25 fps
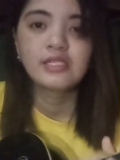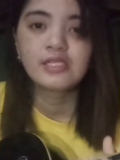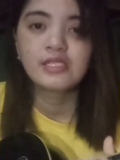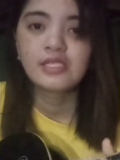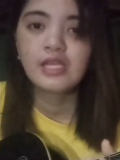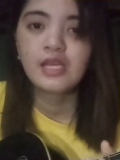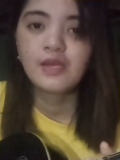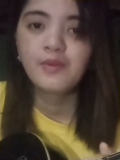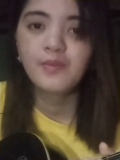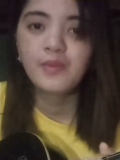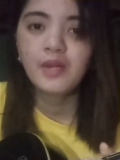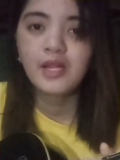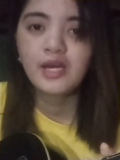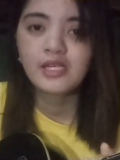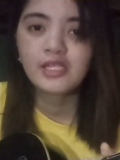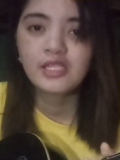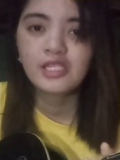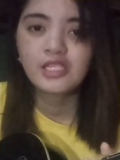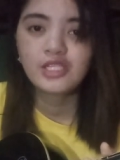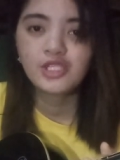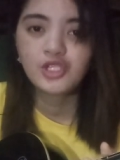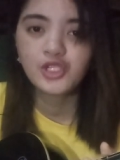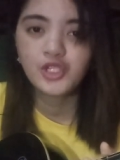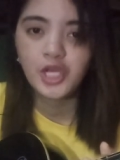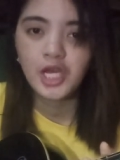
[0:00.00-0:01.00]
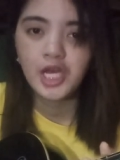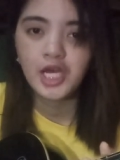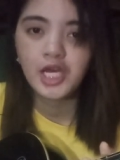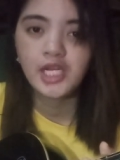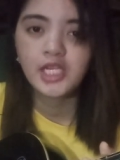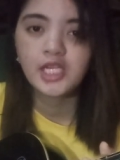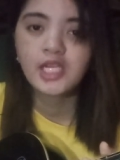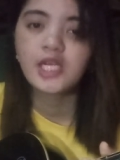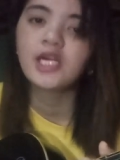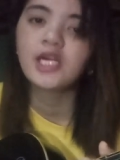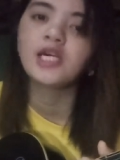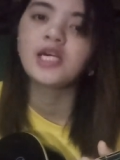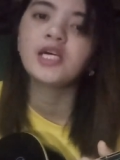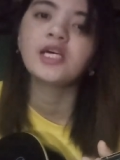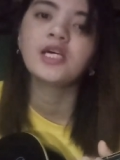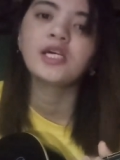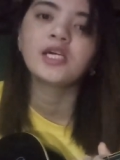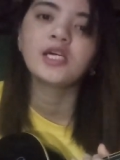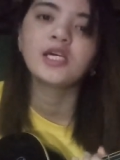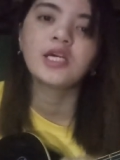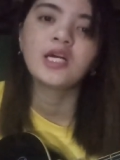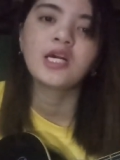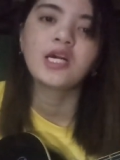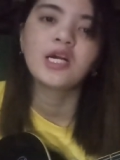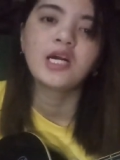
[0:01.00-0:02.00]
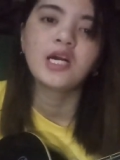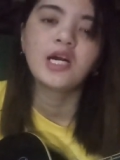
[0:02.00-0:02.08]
same lang din siya ng